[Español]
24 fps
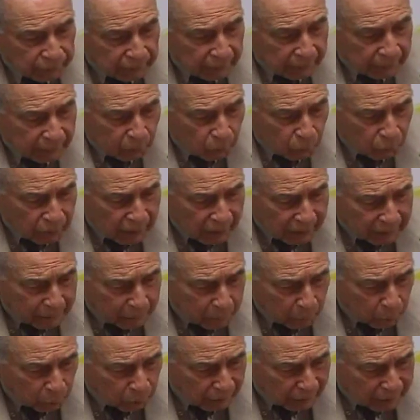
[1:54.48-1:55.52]
usted, una
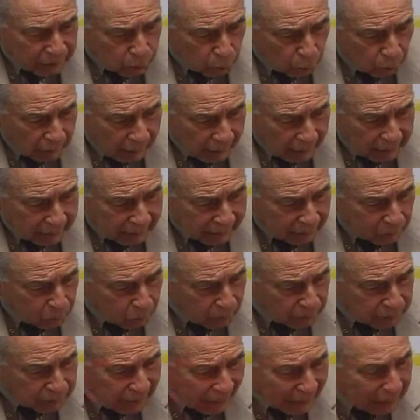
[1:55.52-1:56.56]
deportación a alguien
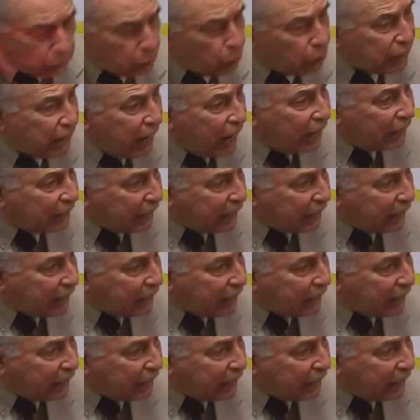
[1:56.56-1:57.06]
no es algo que